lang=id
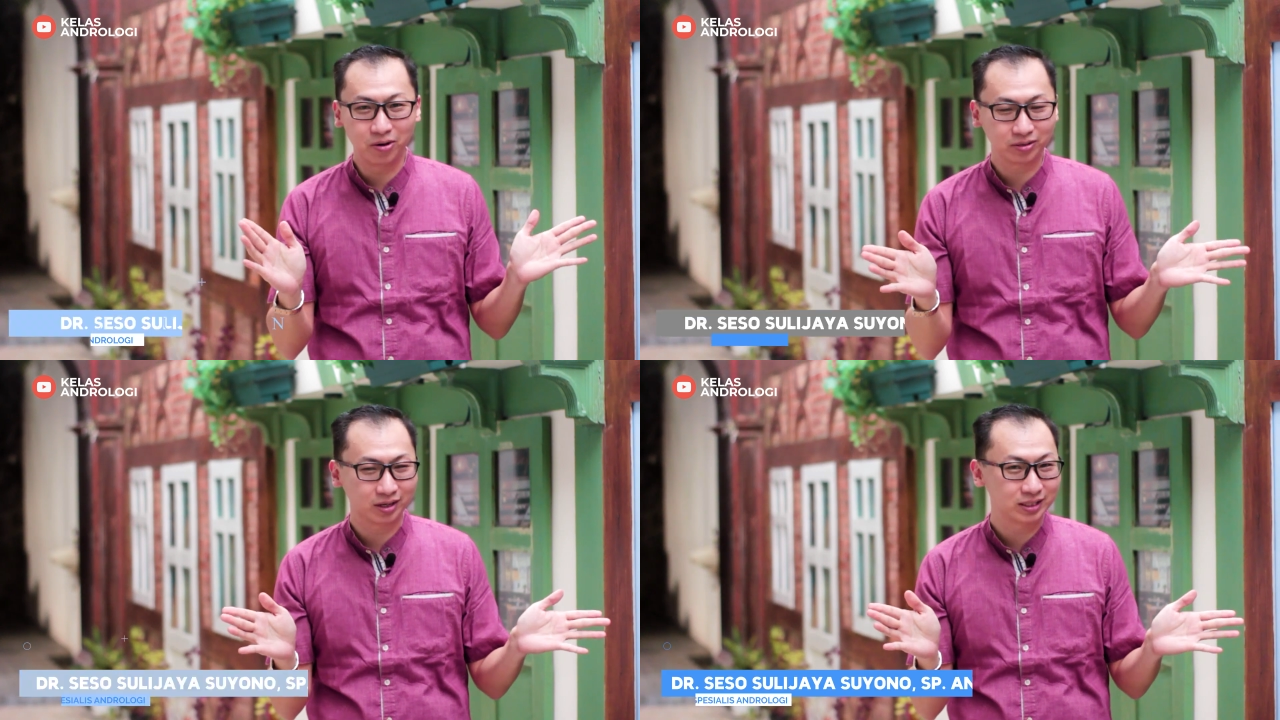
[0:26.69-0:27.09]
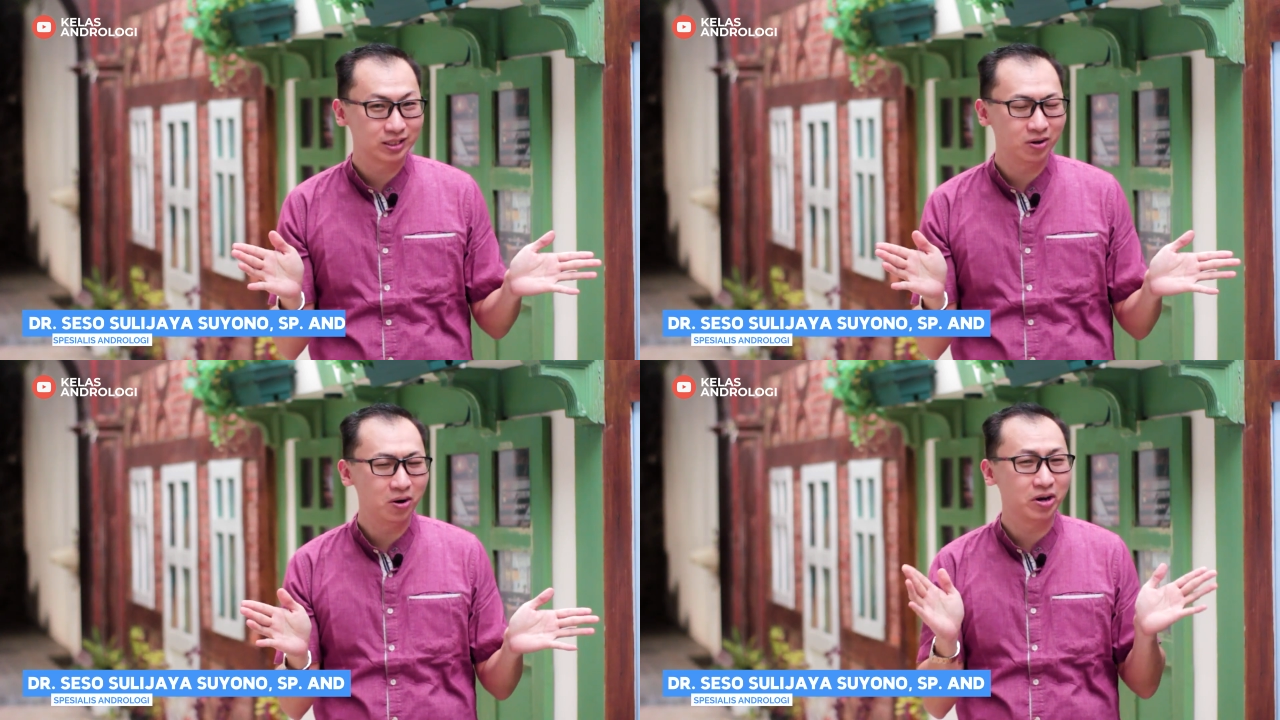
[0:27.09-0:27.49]
Dr.
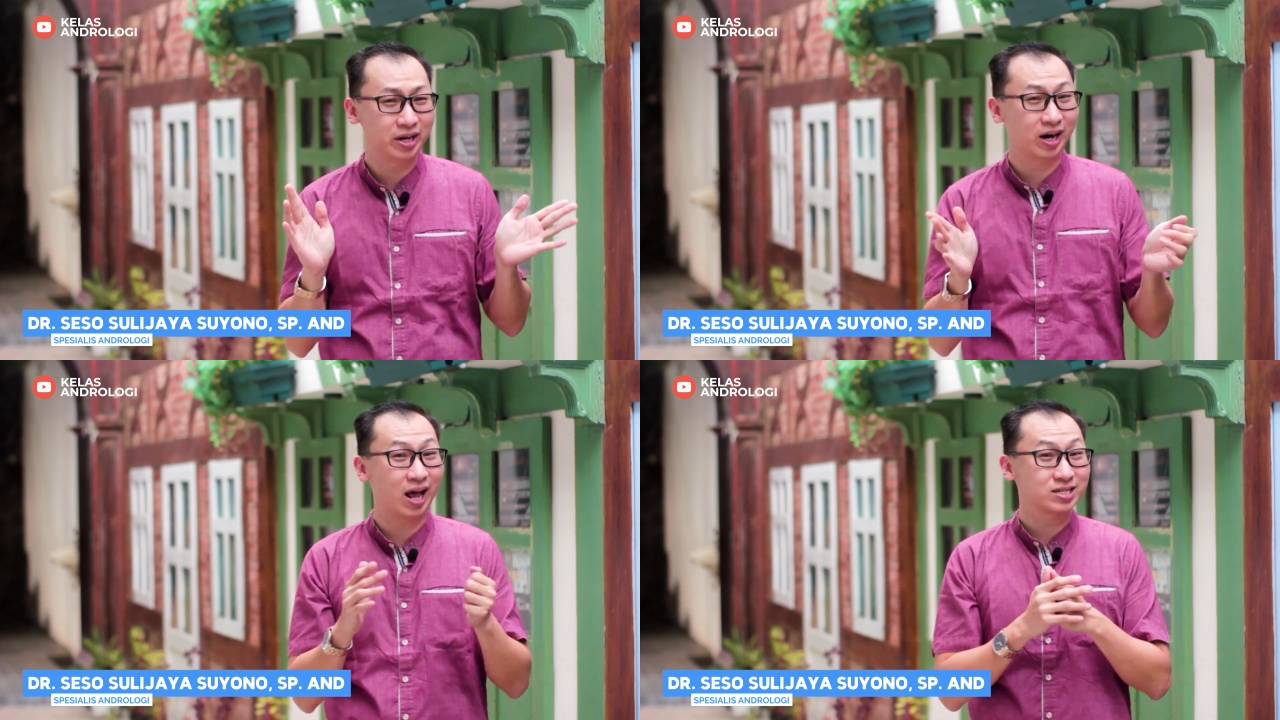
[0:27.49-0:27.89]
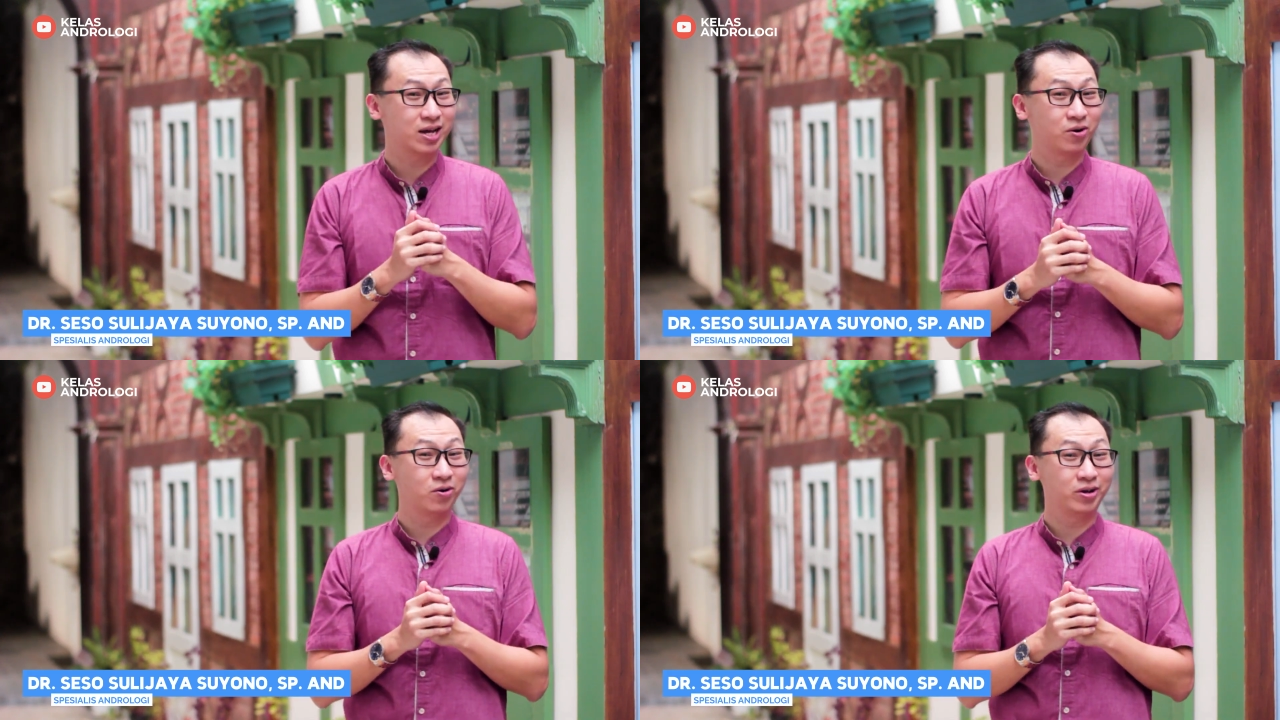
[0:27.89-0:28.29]
Seso di kelas
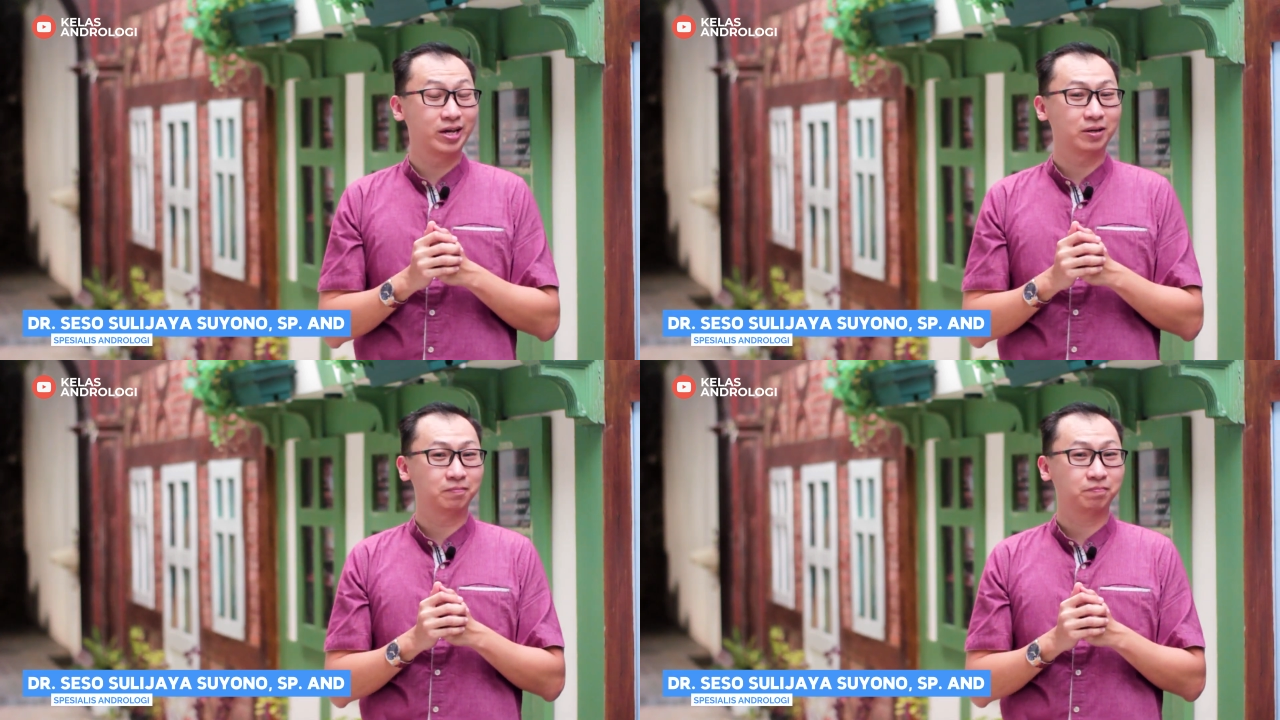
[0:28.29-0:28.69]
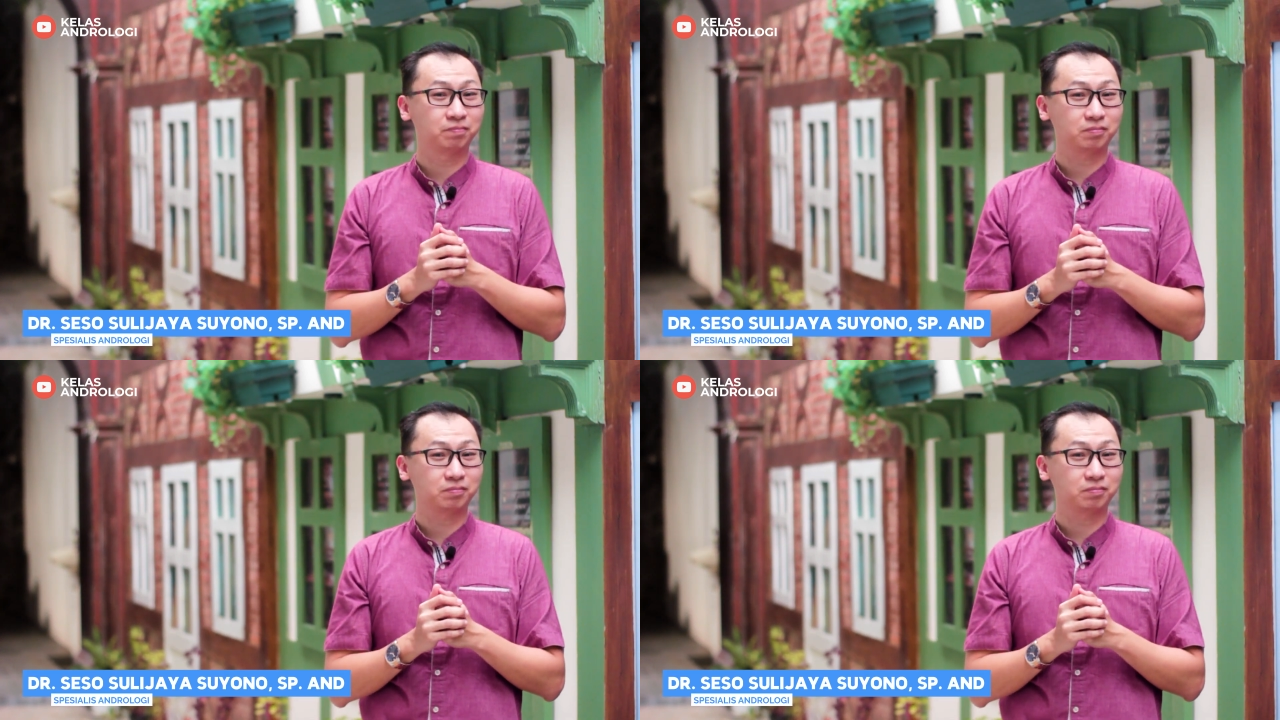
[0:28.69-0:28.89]
Andologi.